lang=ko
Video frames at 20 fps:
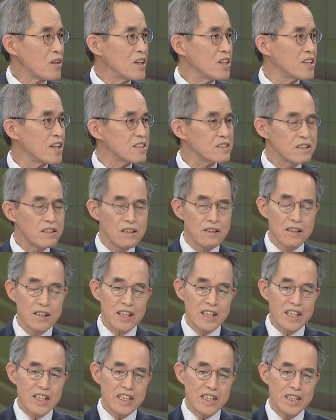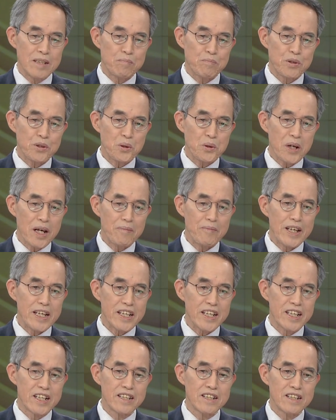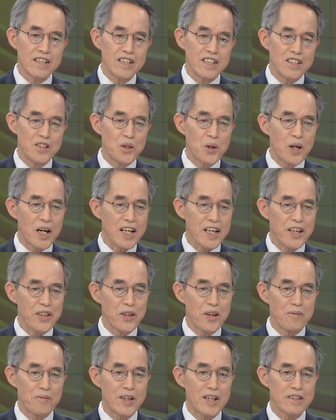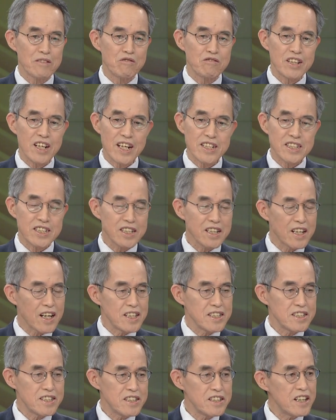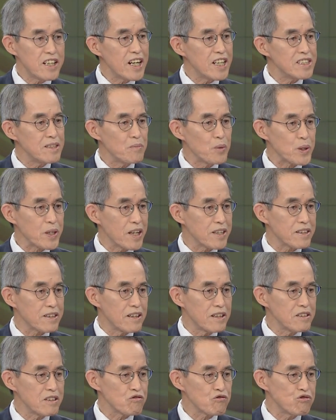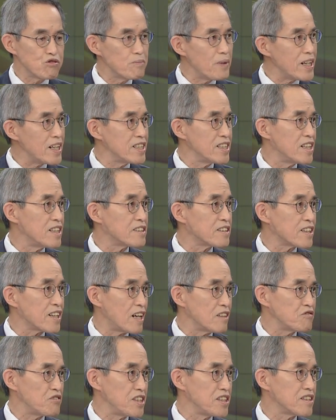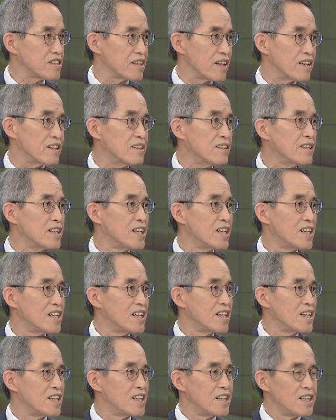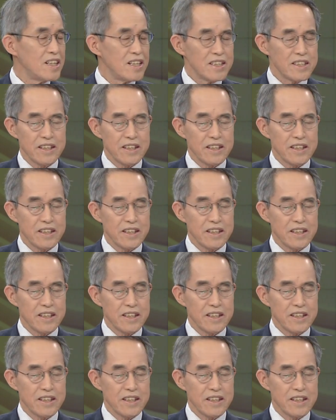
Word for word: 그래서 이 프로그래밍 기능을 이용하게 되면 우리가 지금까지 실현하지 못했던 수많은 일들을 할 수 있는데요. 예를 들어서요?